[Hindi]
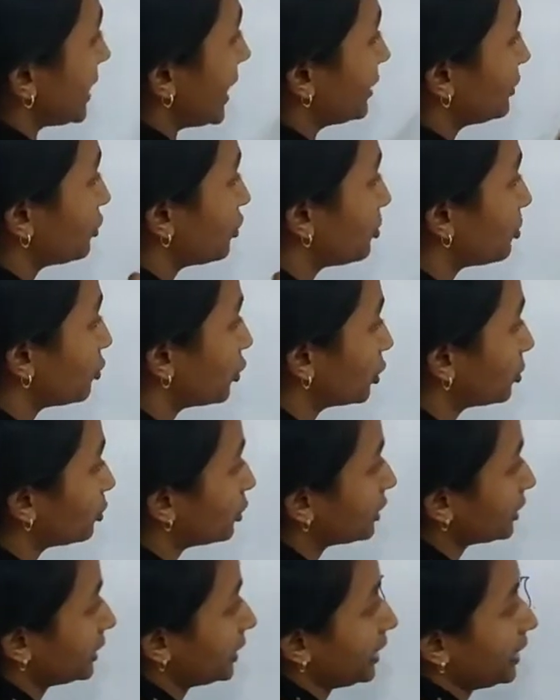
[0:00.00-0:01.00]
साइन को मोड
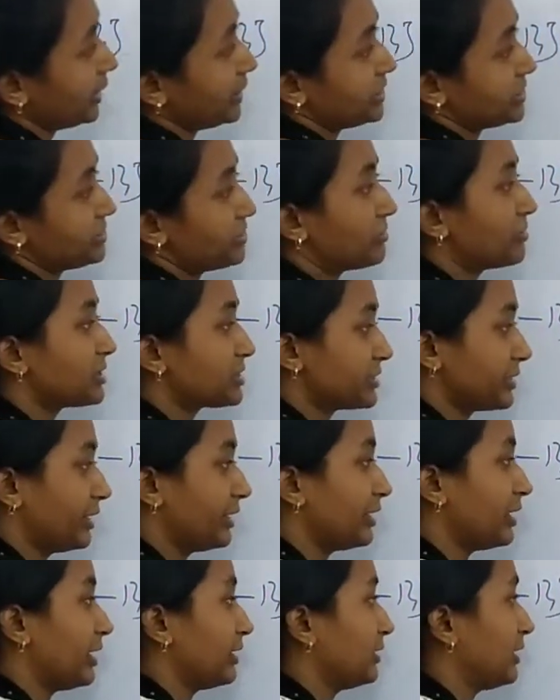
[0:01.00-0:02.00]
बोलते हैं इसमें बस
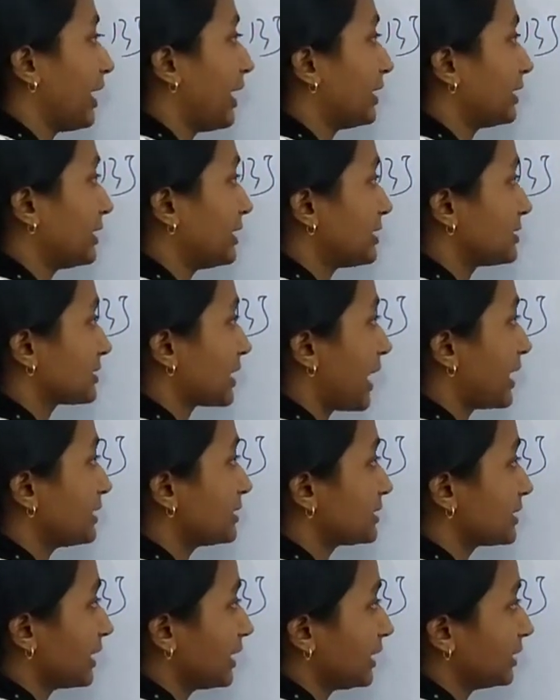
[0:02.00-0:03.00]
यही रहता है कि इस
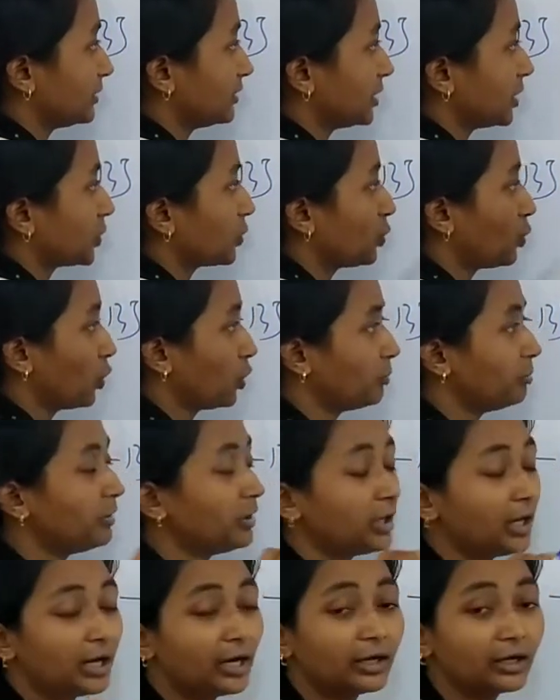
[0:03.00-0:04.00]
साइन के अंदर कोई
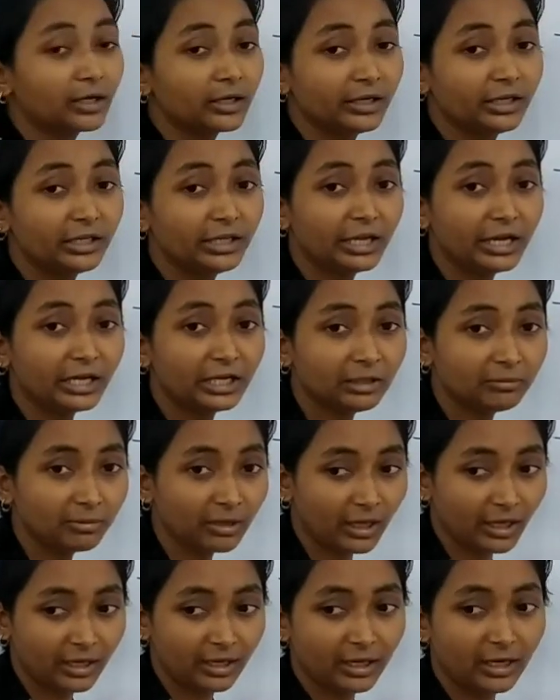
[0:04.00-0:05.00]
भी अंक निगेटिव
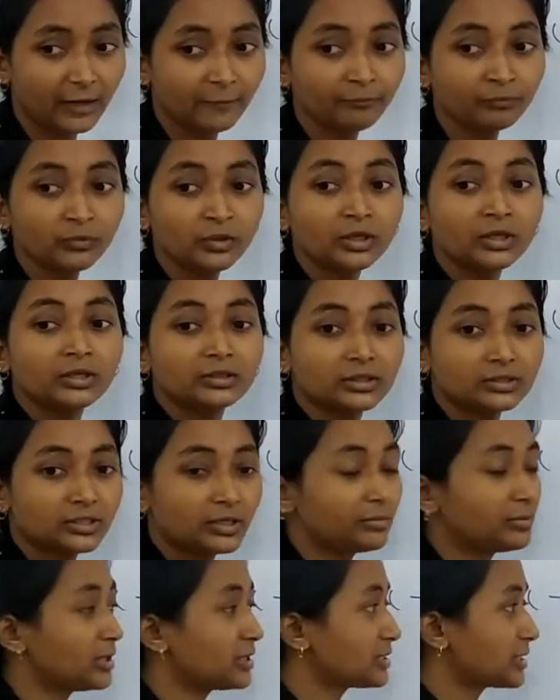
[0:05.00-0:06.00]
रहेगा तो
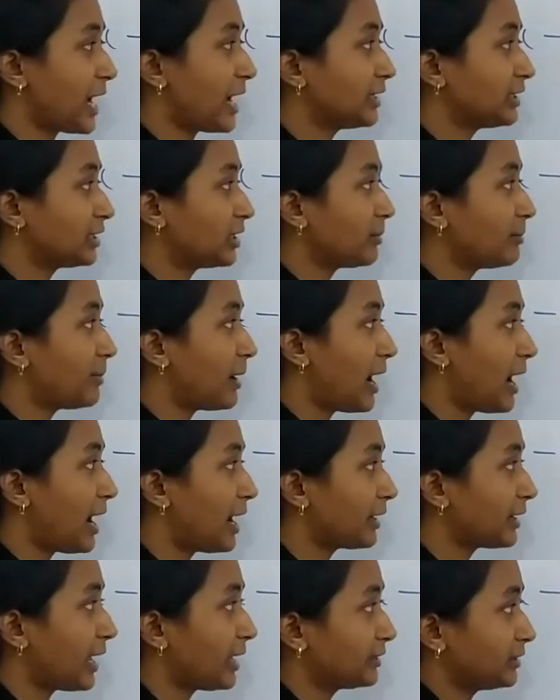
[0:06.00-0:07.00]
जब ये साइन के
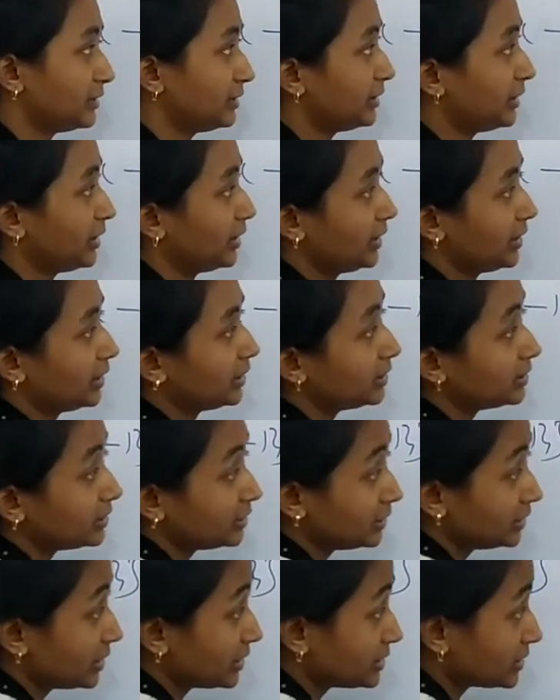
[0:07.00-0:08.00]
बाहर आती ये
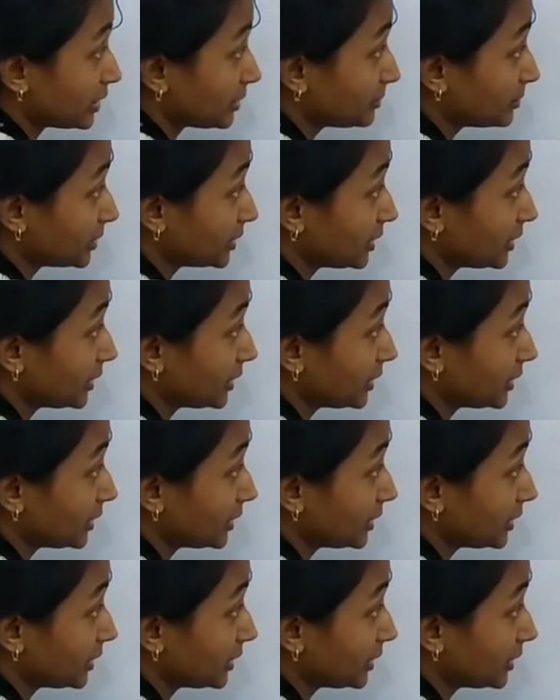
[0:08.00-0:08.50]
ये जब